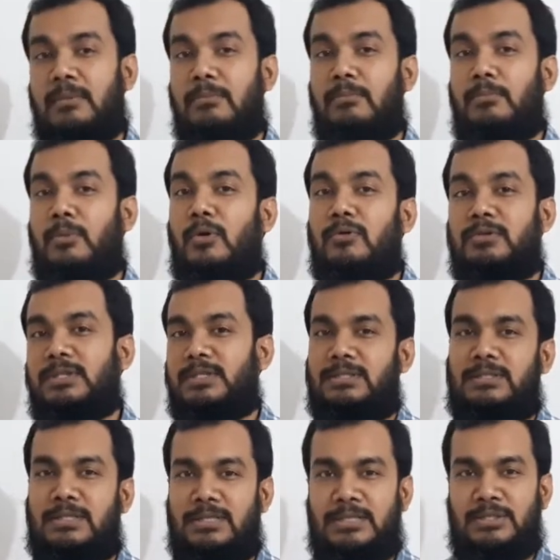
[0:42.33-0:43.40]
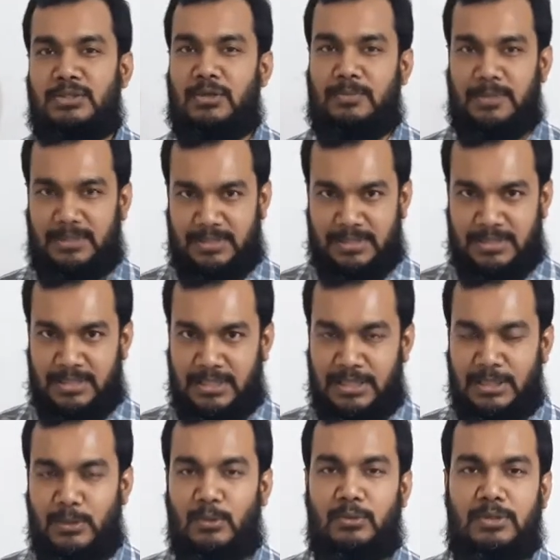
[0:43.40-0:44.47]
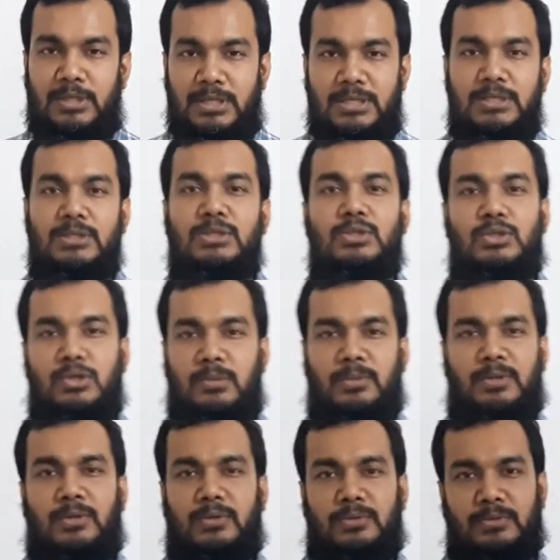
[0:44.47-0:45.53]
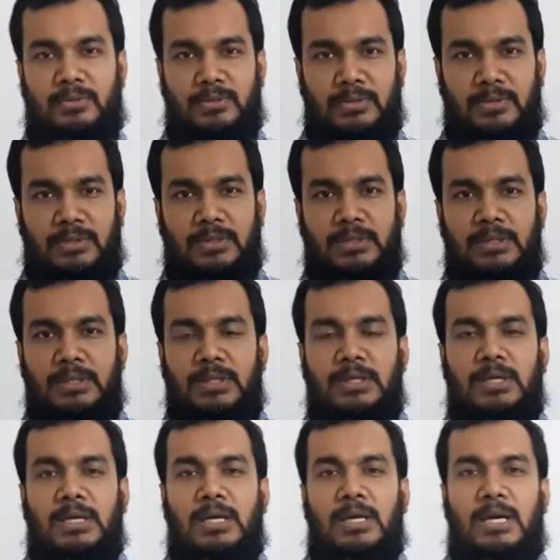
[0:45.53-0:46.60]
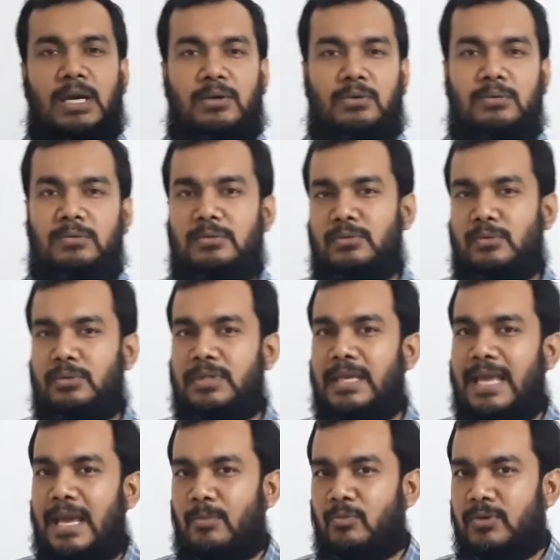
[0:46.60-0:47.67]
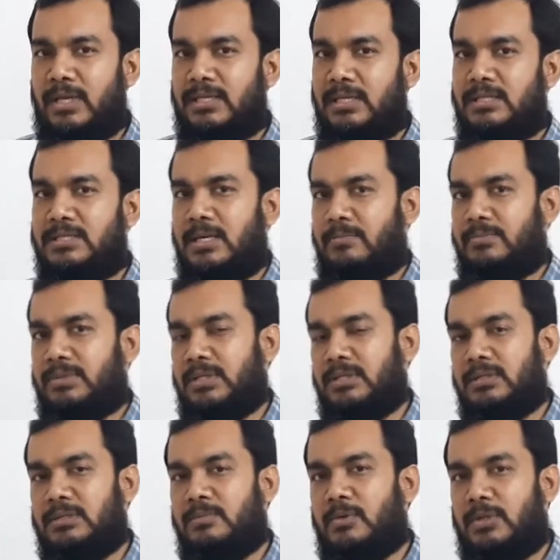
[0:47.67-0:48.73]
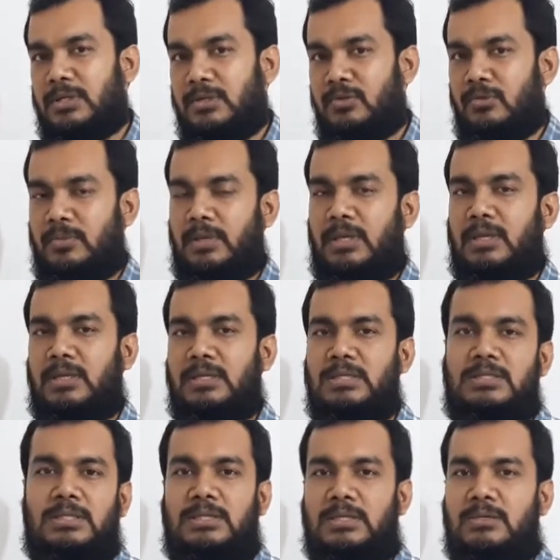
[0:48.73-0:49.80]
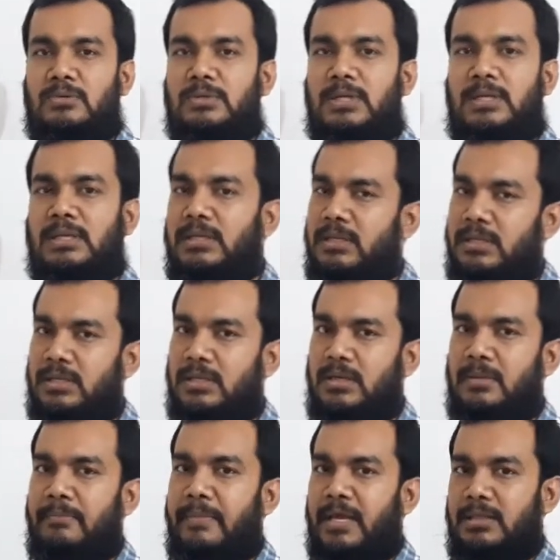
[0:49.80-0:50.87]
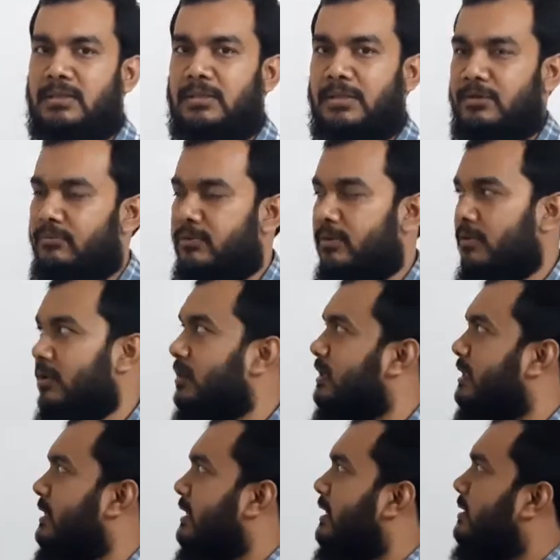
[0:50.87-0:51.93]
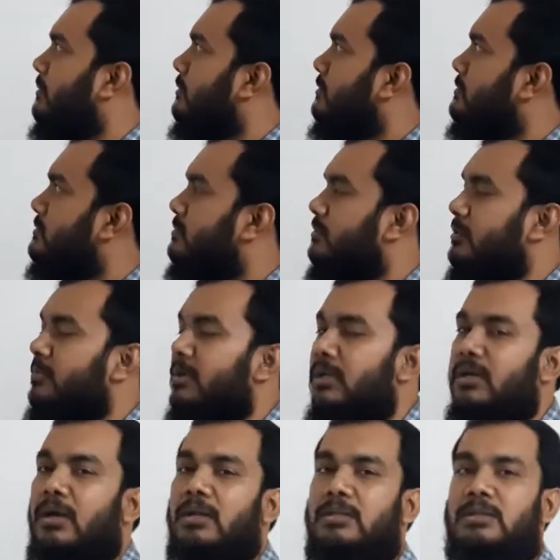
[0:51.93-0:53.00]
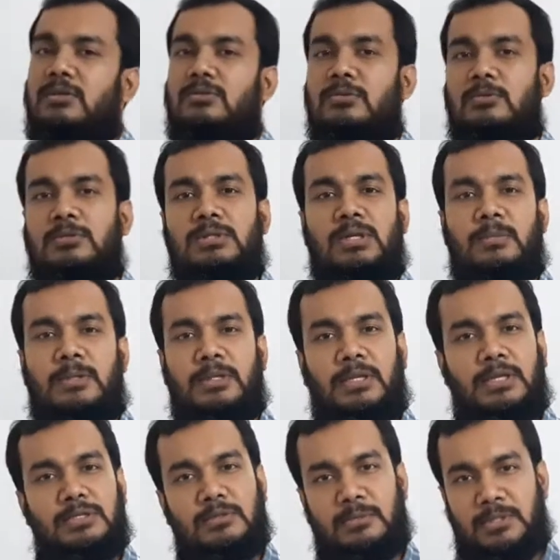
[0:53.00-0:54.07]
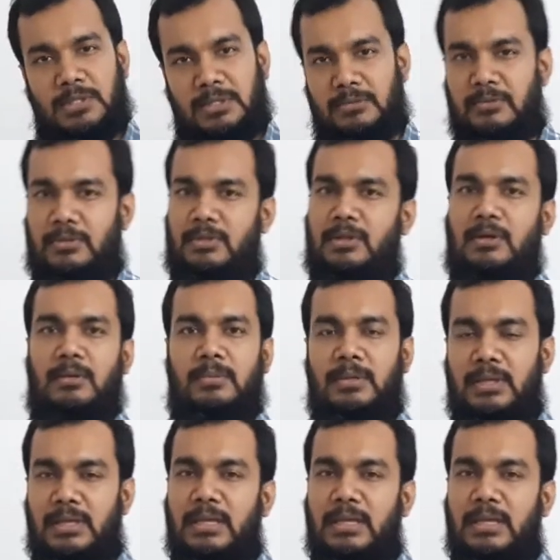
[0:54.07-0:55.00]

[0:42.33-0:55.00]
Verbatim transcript: ইম্পর্ট্যান্ট টপিক গতির সমীকরণ কারণ গতি এমন একটা চ্যাপ্টার পদার্থবিজ্ঞানের যেটা টোটালি ম্যাথ নির্ভর অর্থাৎ এখানে প্রচুর পরিমাণে গাণিতিক সমস্যা আমাদেরকে সমাধান করতে হবে